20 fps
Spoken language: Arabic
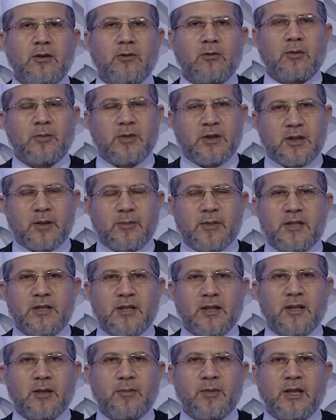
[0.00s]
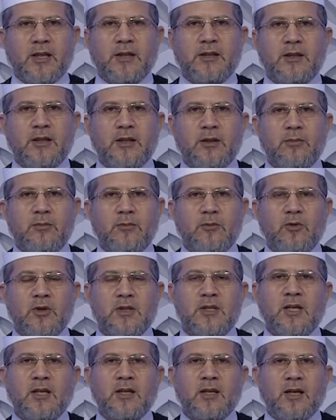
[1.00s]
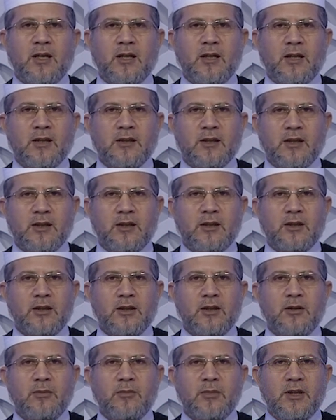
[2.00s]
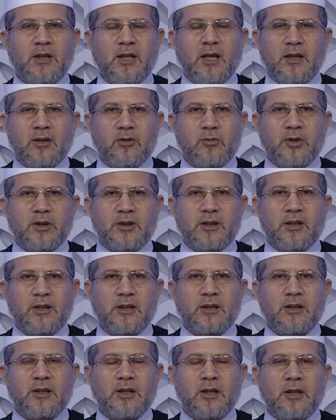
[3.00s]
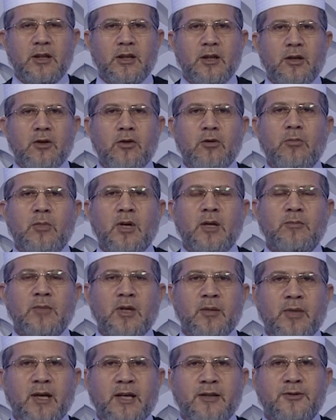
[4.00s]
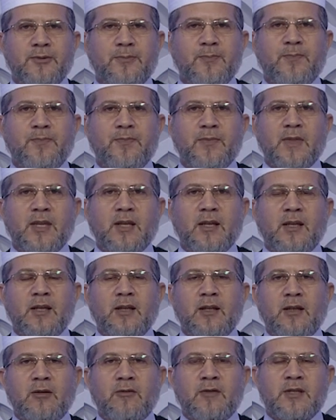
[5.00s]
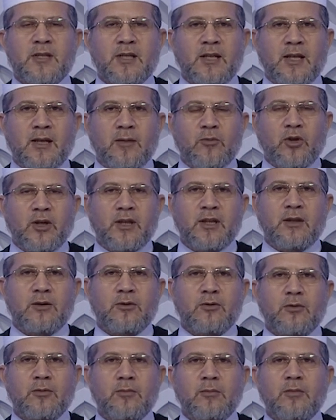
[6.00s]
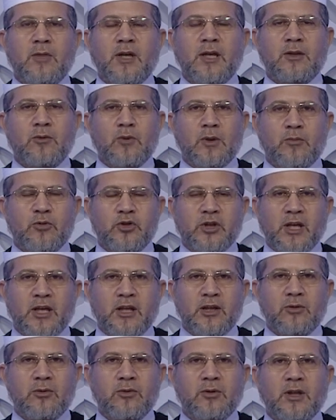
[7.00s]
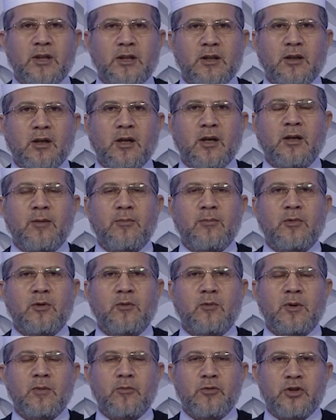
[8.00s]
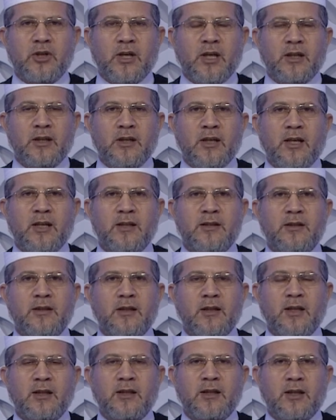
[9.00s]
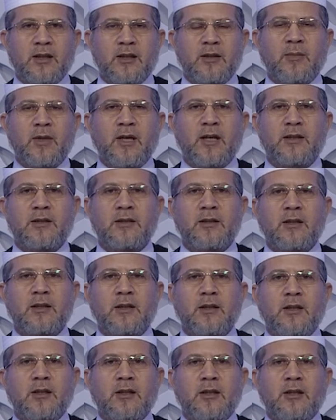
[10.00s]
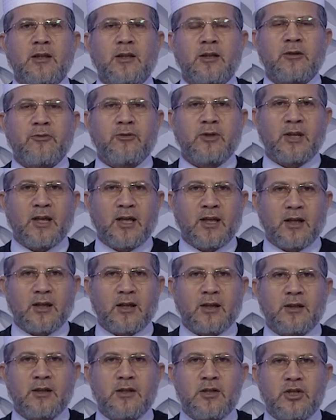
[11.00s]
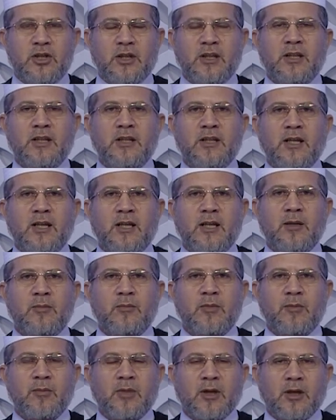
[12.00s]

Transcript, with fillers: ومن تمسك بهديهم وسار على طريقهم إلى يوم الدين ثم أما بعد آه، فالسلام عليكم أيها المشاهدون الكرام والمشاهدات الكريمات في حلقة جديدة من